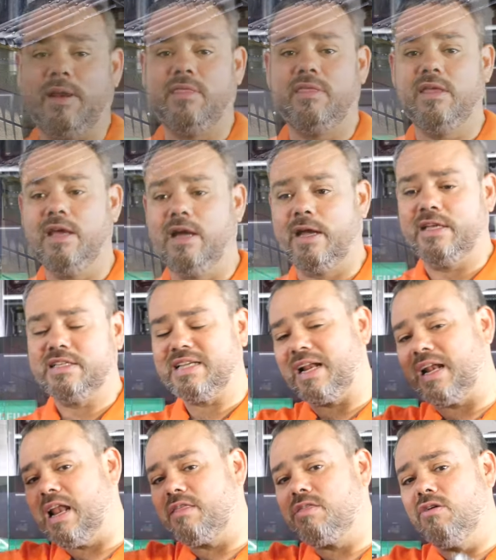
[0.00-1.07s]
parecía que esa
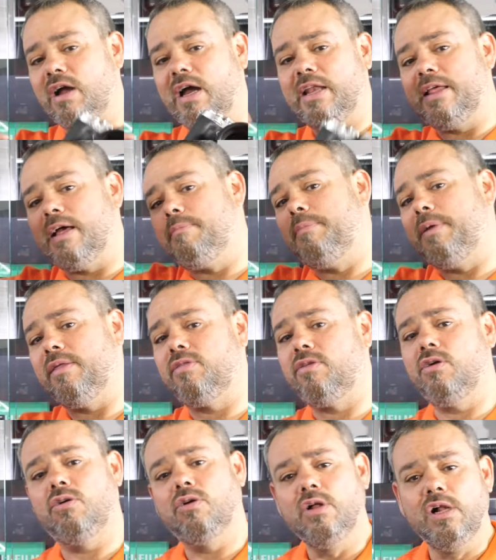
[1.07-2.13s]
relación
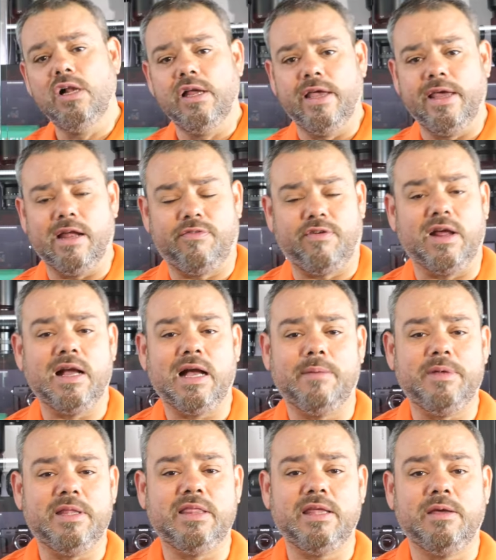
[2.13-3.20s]
calidad-precio era
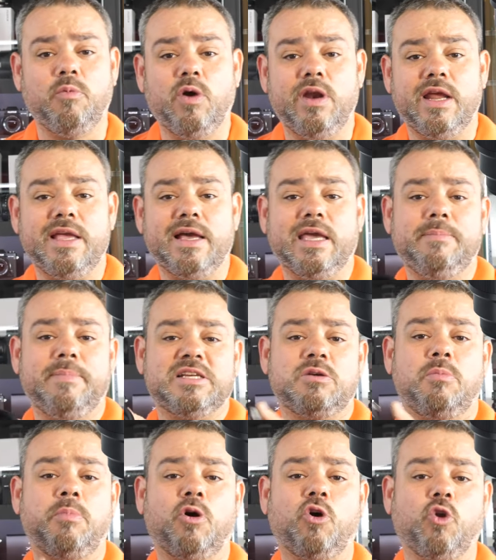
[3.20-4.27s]
francamente buena y aquí
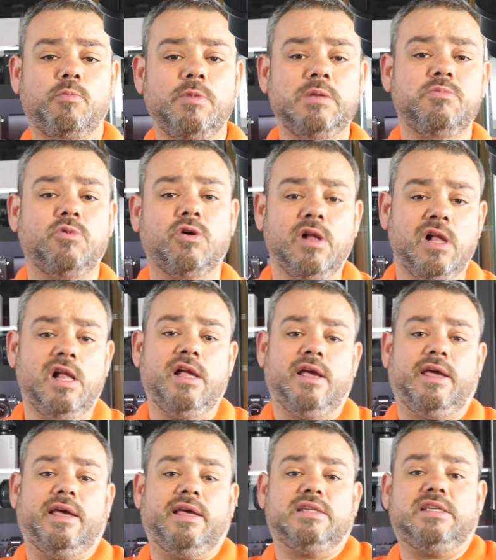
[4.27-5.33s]
pasa un poco lo mismo.
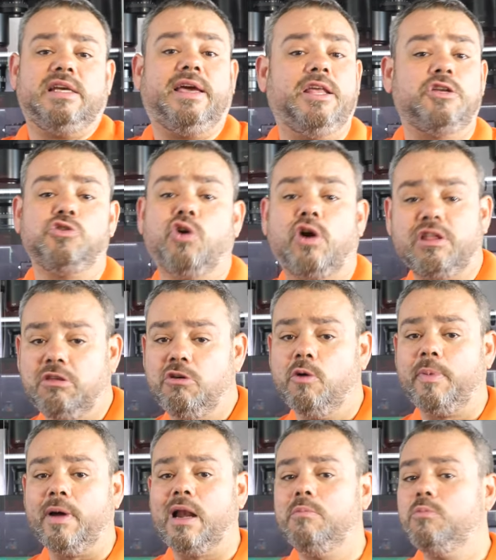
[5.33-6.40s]
Eh, si queréis un
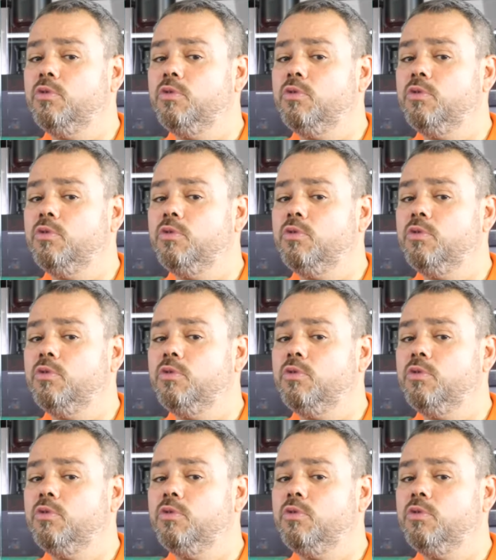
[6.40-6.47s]
objetivo para el